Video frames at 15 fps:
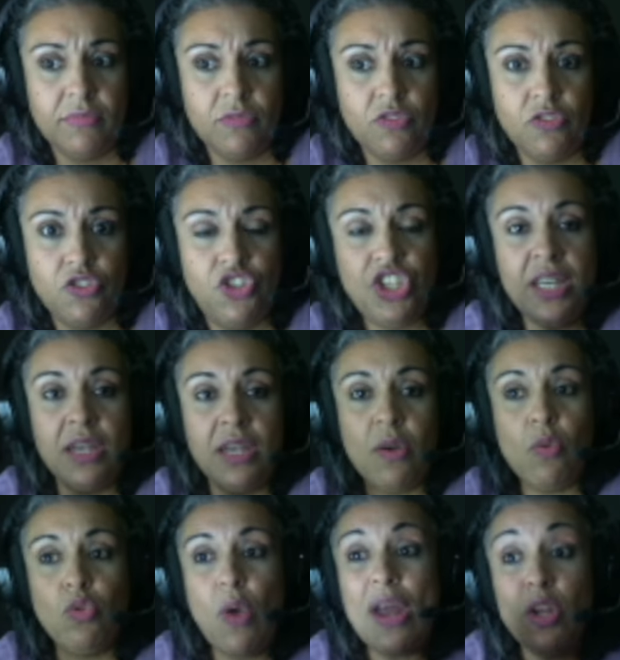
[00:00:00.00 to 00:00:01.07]
de
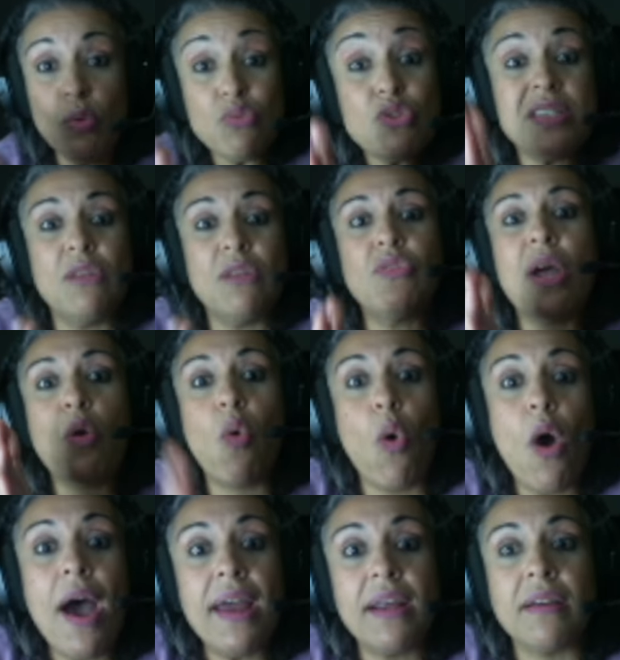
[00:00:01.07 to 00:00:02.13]
do anúncio sendo
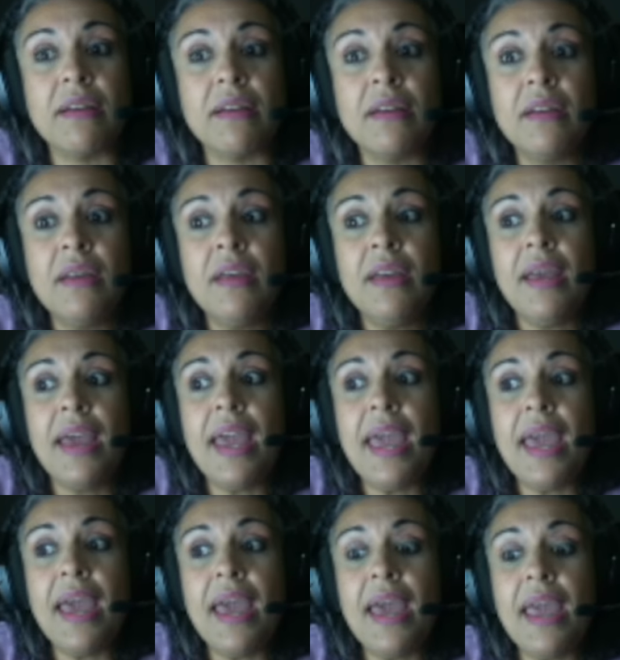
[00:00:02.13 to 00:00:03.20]
agora
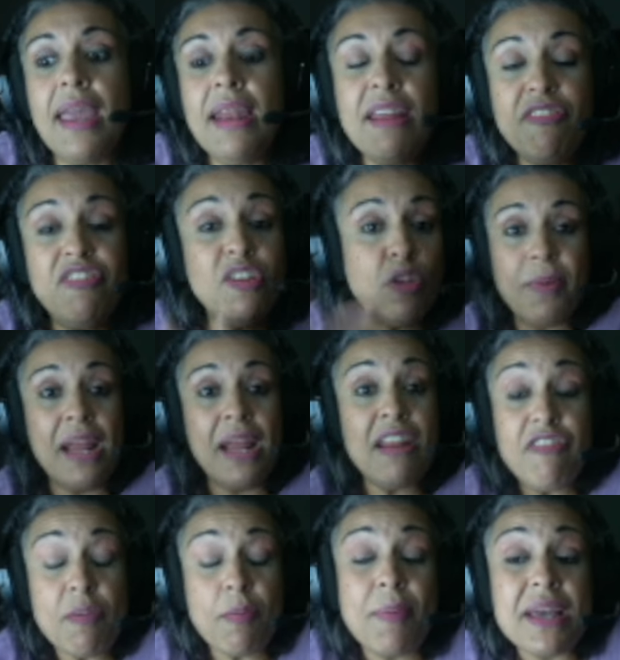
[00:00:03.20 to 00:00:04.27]
é, ele vindo, ele
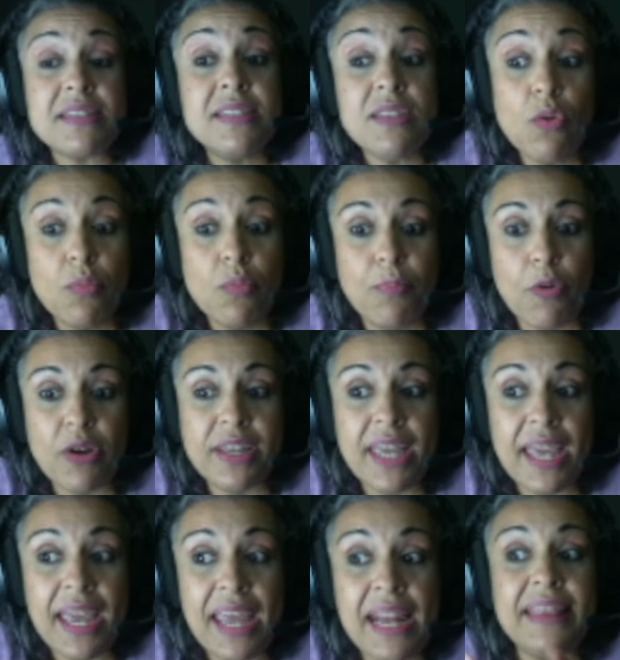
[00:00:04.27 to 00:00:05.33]
vir para o Brasil, porque
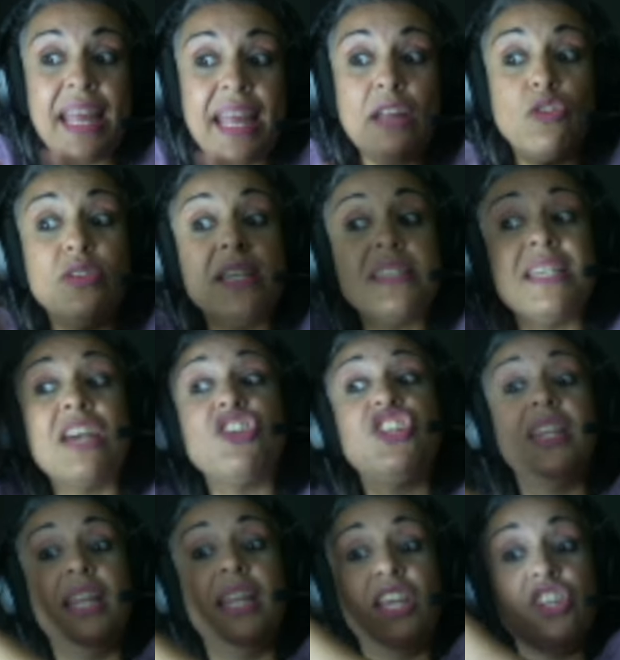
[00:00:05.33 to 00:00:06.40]
ele tem toda essa
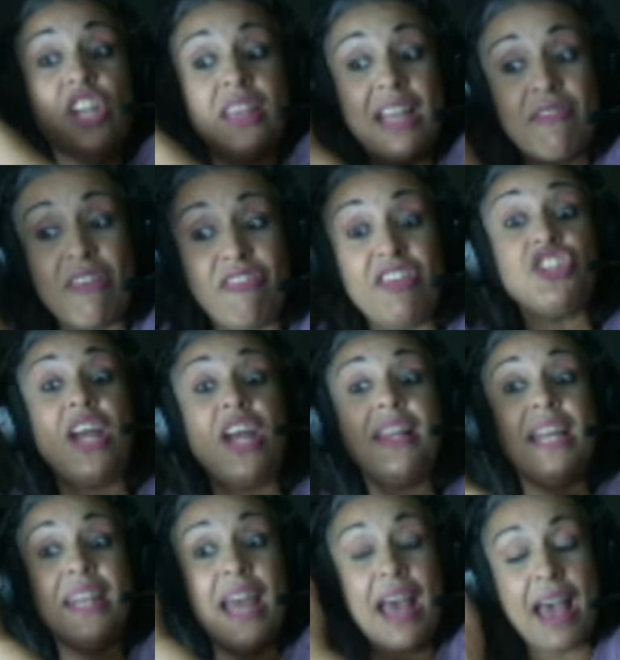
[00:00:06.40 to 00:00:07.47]
agenda que já estava fechada
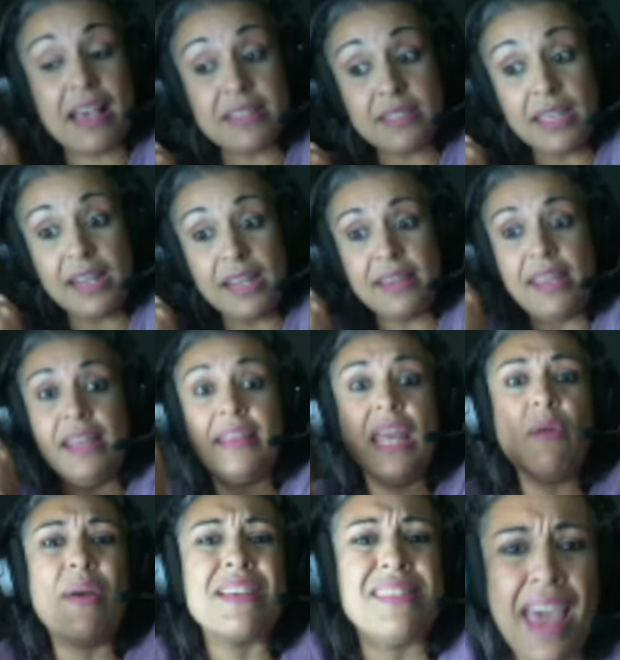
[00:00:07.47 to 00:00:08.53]
na Ásia e, e tem o
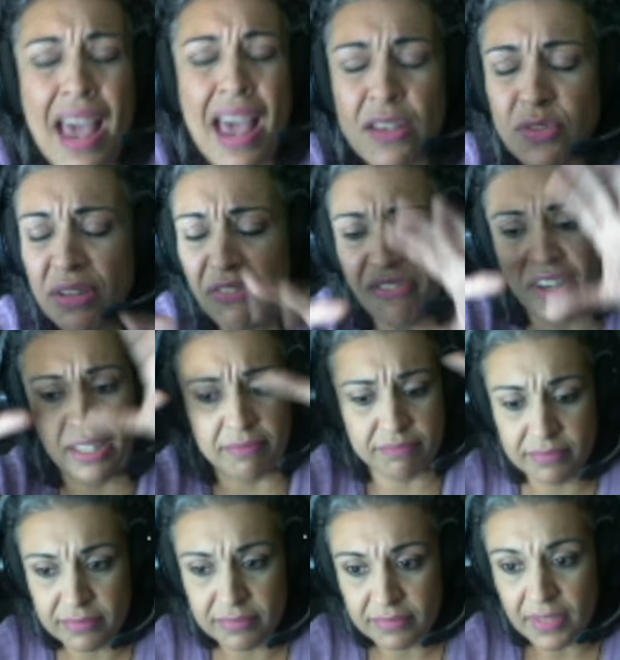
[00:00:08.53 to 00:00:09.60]
exército, enfim.
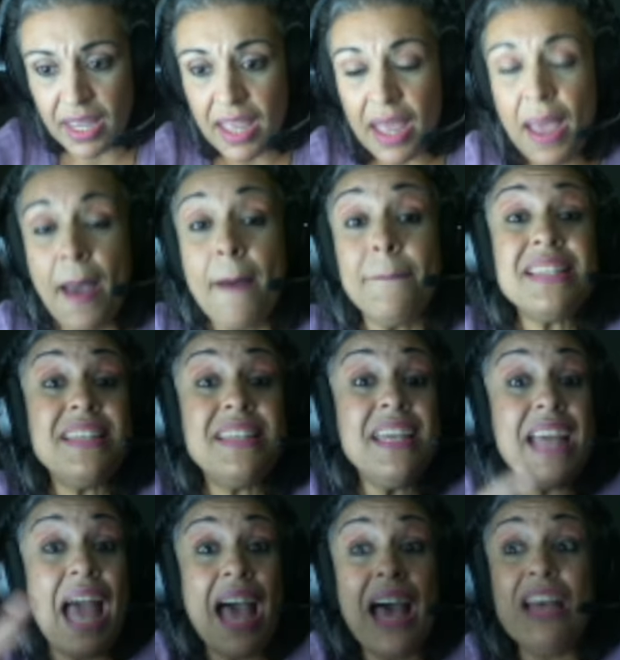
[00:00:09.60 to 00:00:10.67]
Mas e,
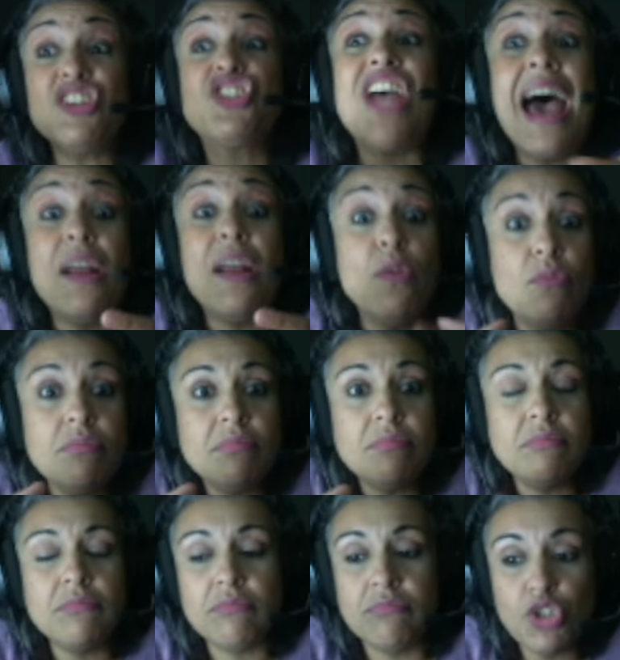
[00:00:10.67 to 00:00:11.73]
arranjaram
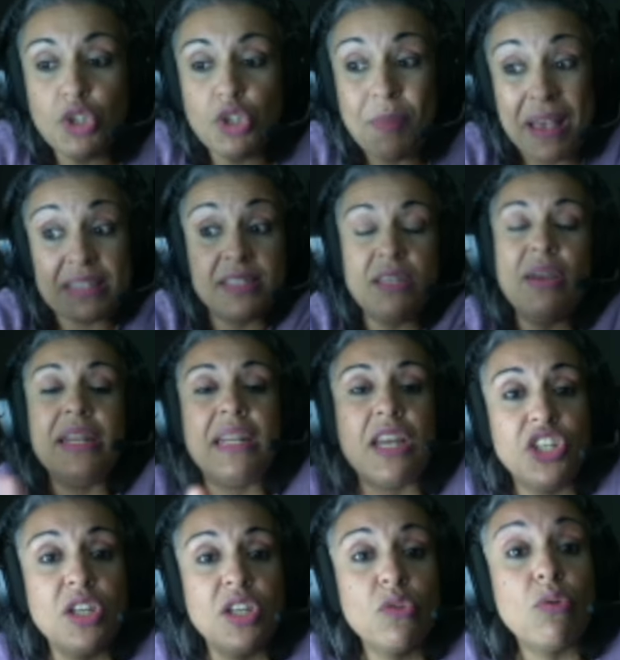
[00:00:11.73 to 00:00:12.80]
um, um, espacinho ali na
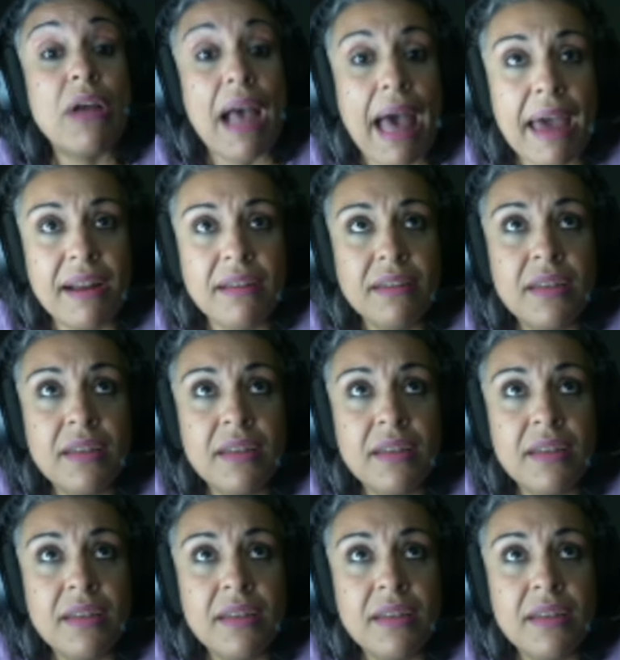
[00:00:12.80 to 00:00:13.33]
agenda do cara.